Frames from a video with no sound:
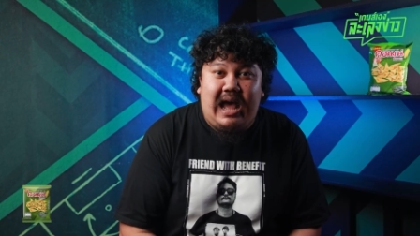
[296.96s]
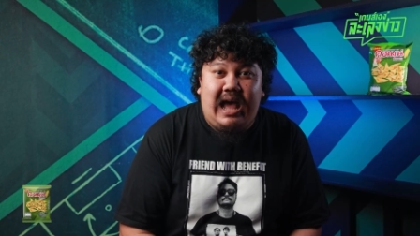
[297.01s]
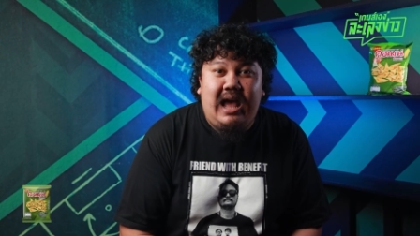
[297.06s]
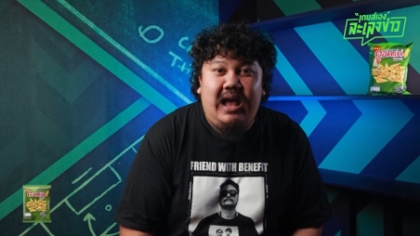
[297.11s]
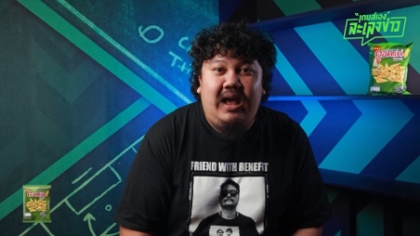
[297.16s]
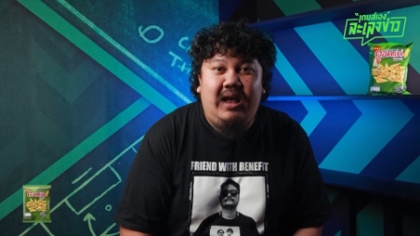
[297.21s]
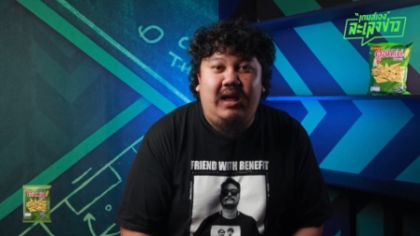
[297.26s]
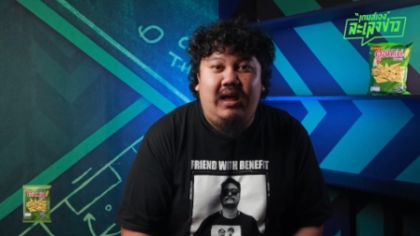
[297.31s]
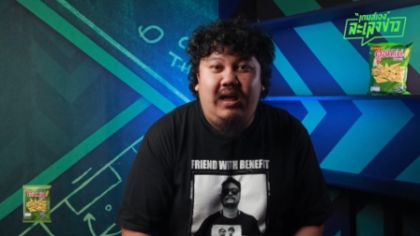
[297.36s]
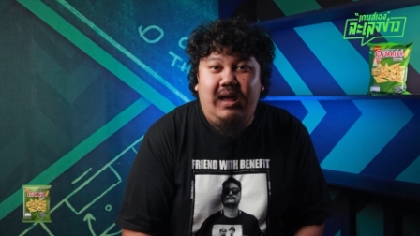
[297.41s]
นะ
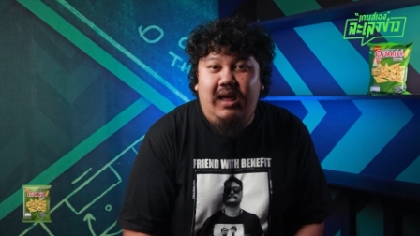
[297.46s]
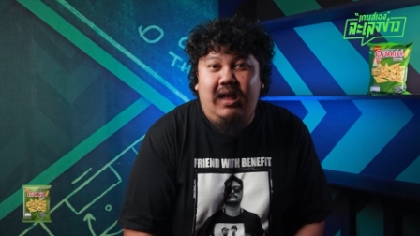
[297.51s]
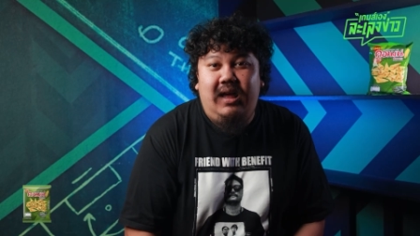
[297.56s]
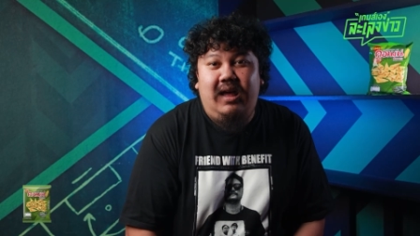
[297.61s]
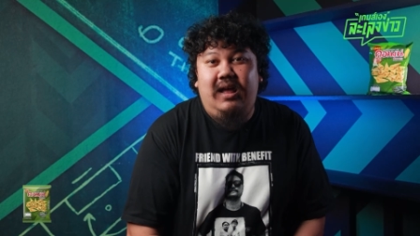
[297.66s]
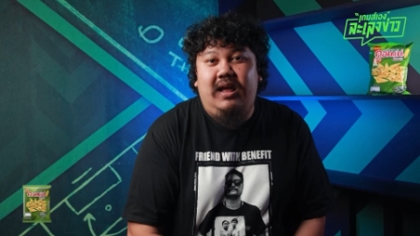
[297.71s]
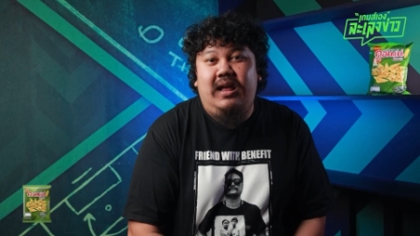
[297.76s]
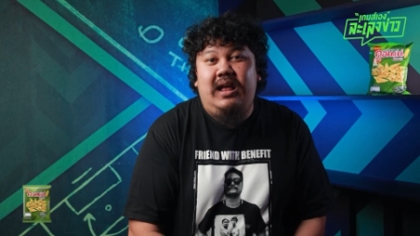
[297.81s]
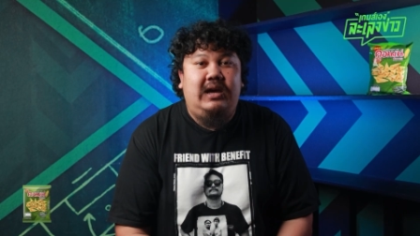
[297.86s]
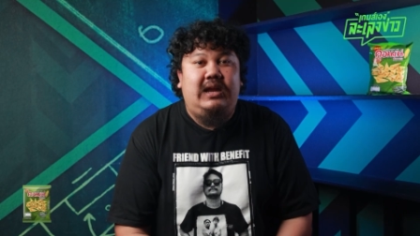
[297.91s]
เออ
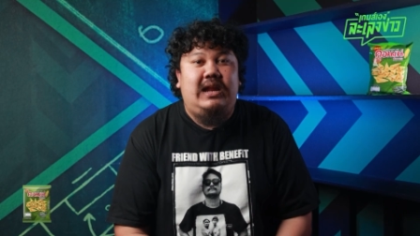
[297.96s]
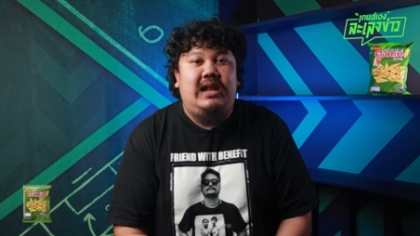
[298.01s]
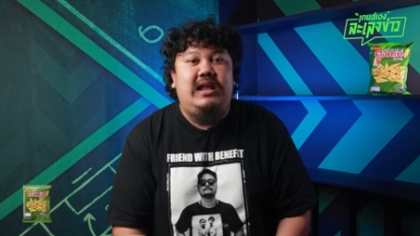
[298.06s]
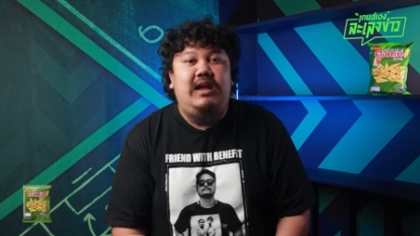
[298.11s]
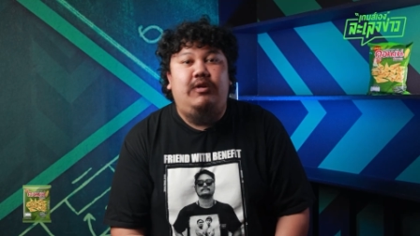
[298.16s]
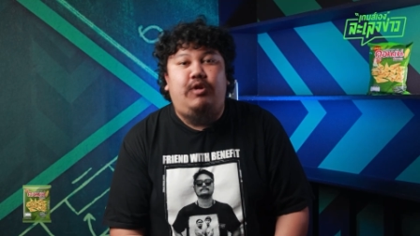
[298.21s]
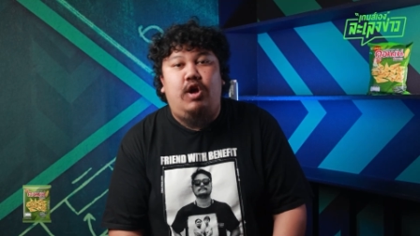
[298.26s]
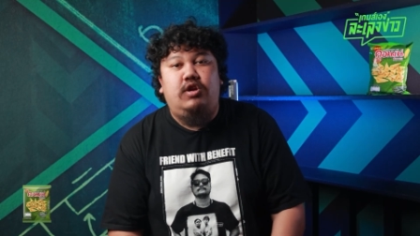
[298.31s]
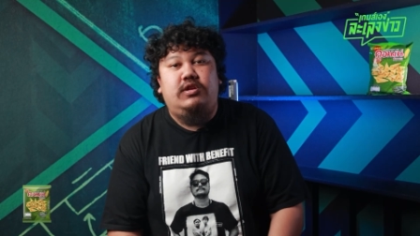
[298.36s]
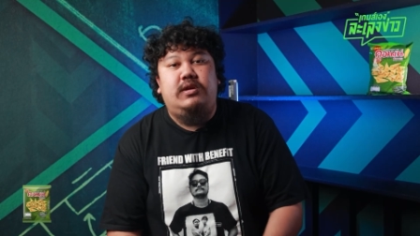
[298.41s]
ในขณะ
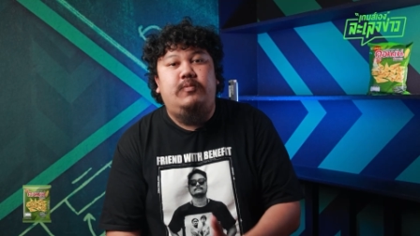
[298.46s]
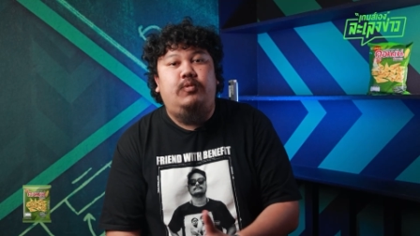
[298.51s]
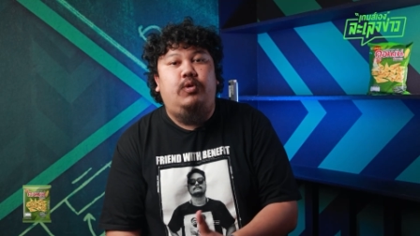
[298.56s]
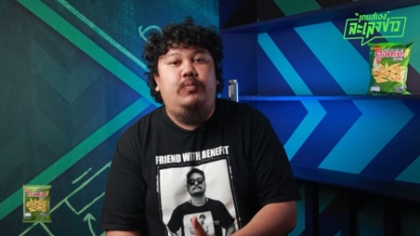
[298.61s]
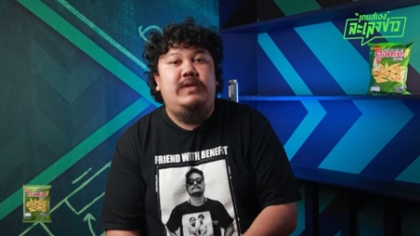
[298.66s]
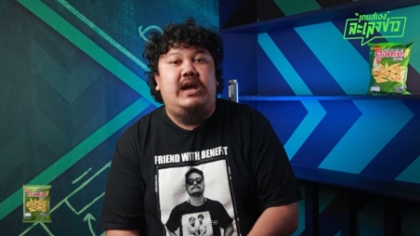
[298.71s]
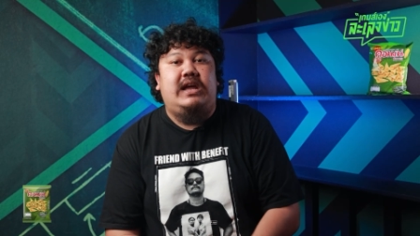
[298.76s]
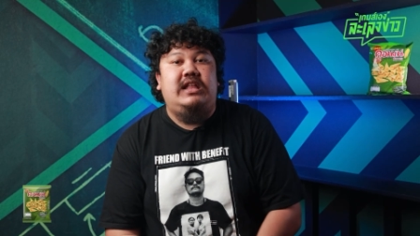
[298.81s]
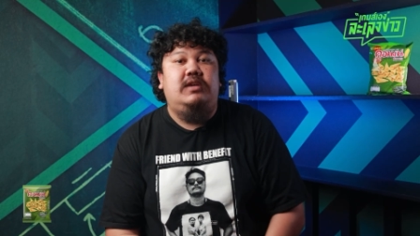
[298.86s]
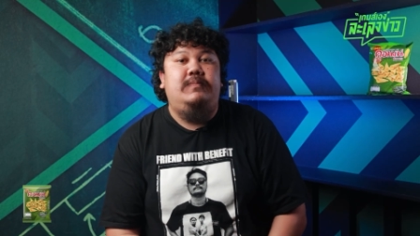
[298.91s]
ที่รองแชมป์กลุ่
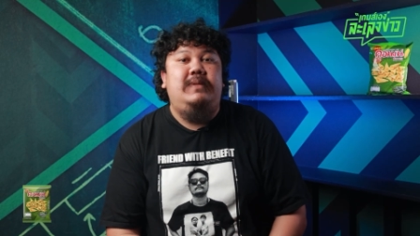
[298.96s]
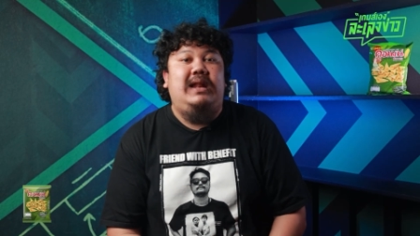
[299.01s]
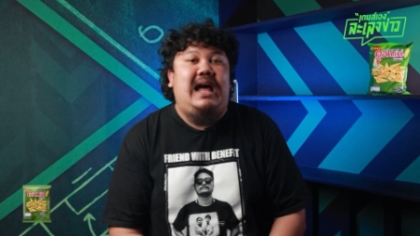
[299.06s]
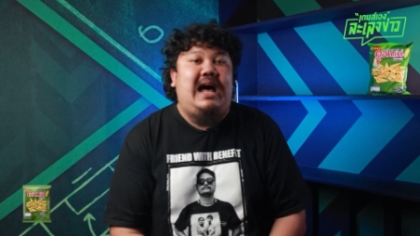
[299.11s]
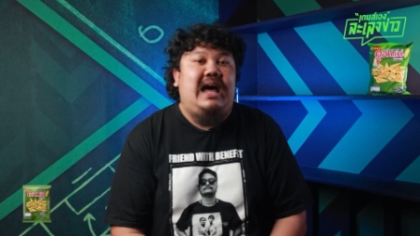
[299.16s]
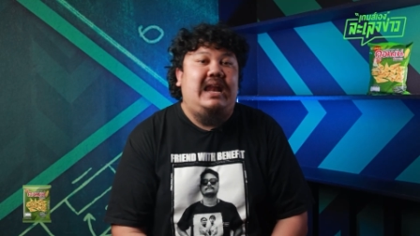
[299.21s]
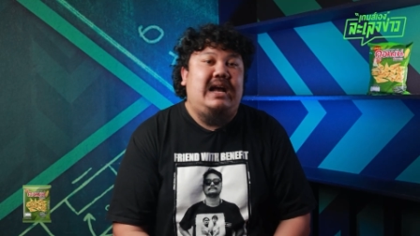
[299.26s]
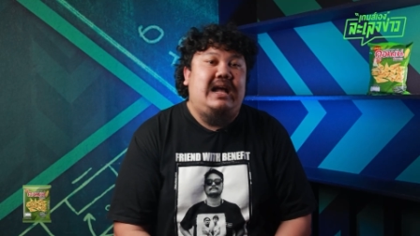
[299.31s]
มอย่างอินเตอร์มิลาน